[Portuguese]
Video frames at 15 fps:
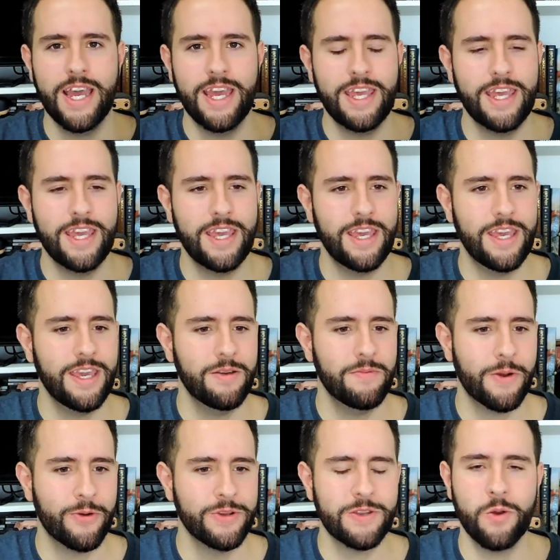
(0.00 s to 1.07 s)
E
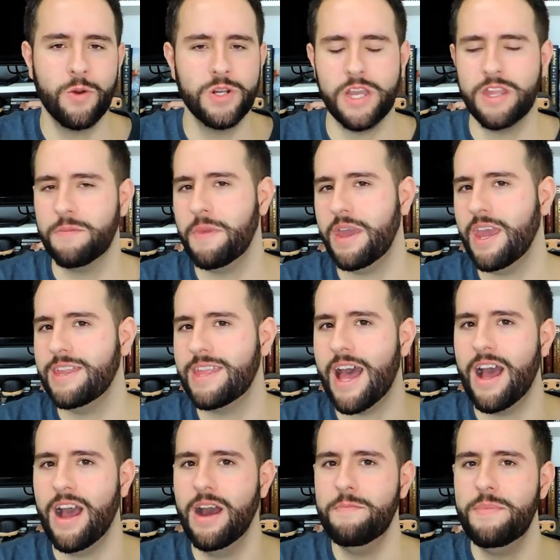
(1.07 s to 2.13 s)
uma coisa que eu gostei também é
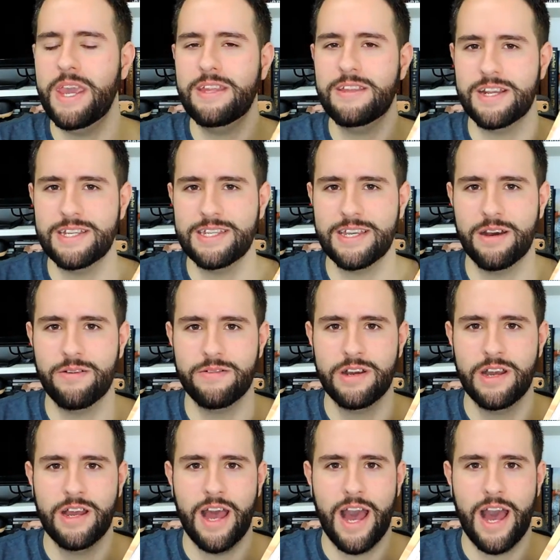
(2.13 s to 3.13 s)
da ambientação.